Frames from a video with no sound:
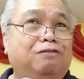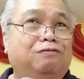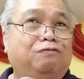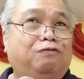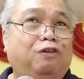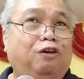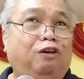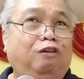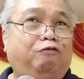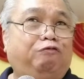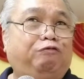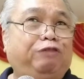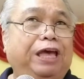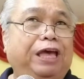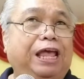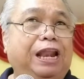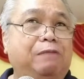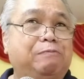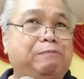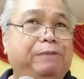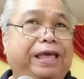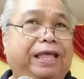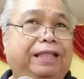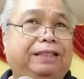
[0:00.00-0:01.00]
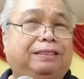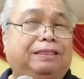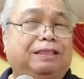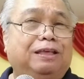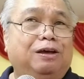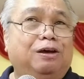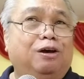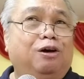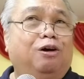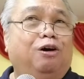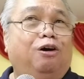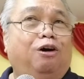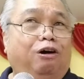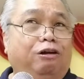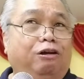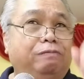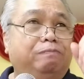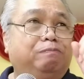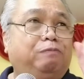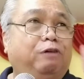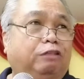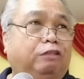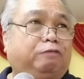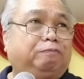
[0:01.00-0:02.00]
fulfillment
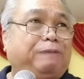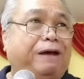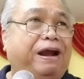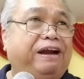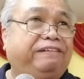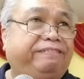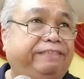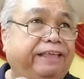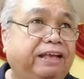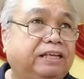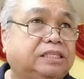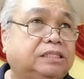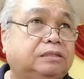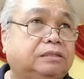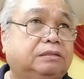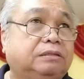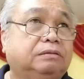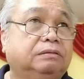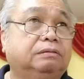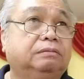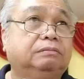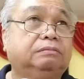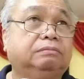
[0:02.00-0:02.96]
on both parties.